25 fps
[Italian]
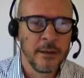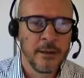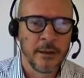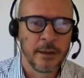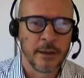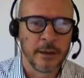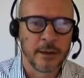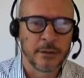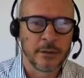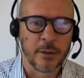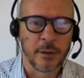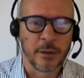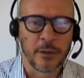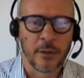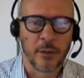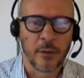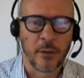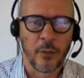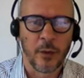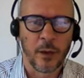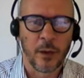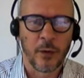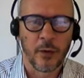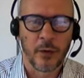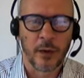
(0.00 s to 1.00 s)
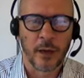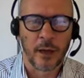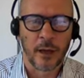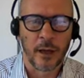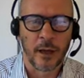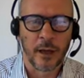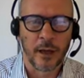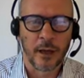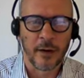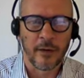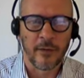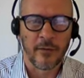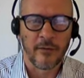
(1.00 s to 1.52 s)
rispetto a quello che,
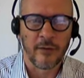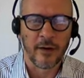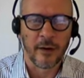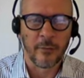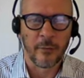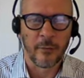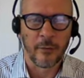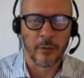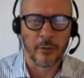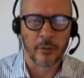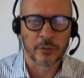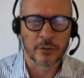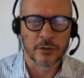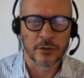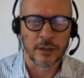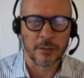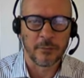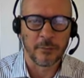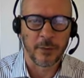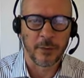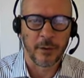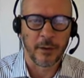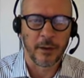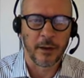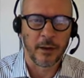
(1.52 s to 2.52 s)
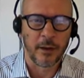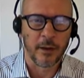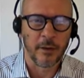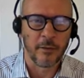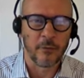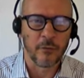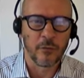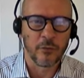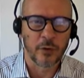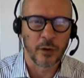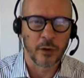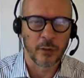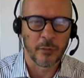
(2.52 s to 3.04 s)
che avevamo sempre
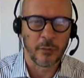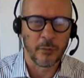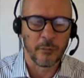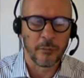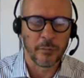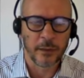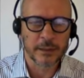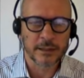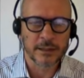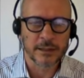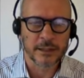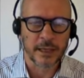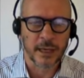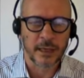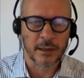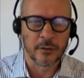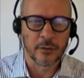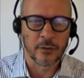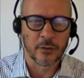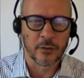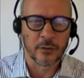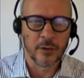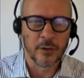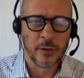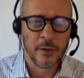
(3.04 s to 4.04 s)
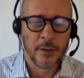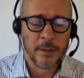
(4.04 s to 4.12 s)
avuto in passato